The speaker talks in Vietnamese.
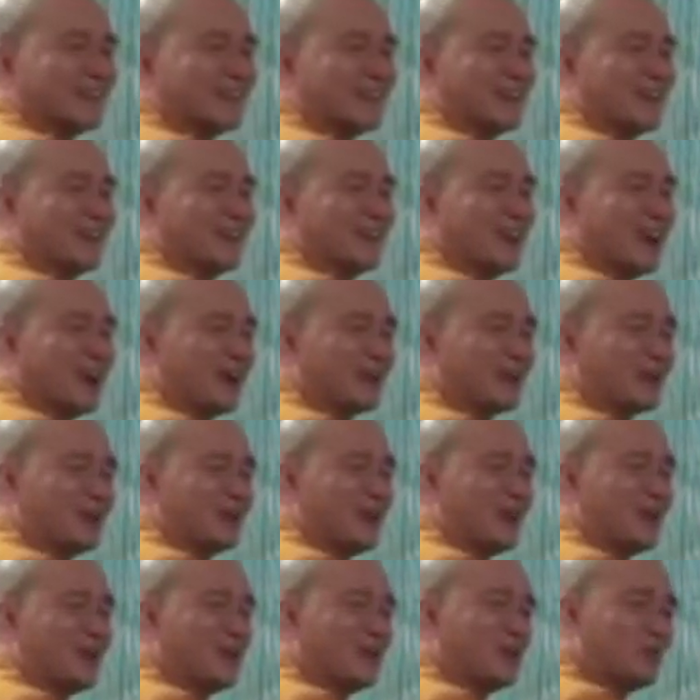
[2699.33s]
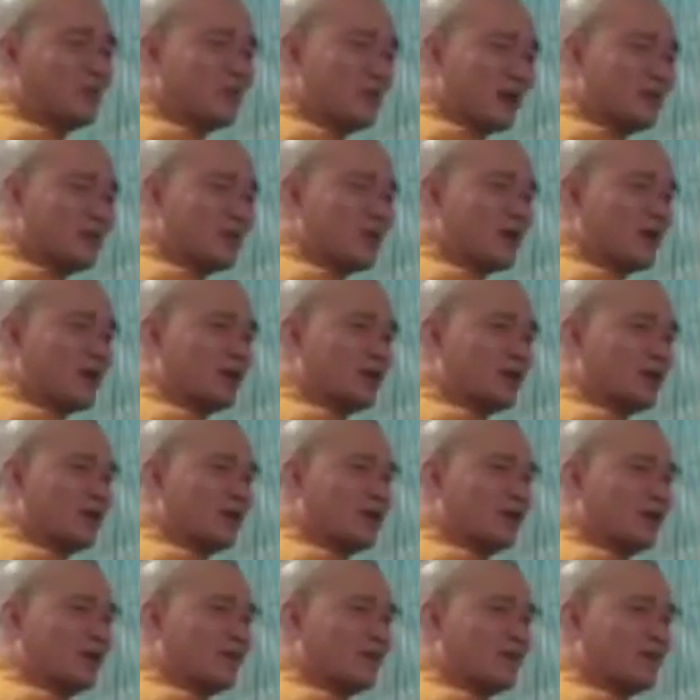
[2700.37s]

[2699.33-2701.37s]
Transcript: Người không học gõ muốn bể mỏ nữa.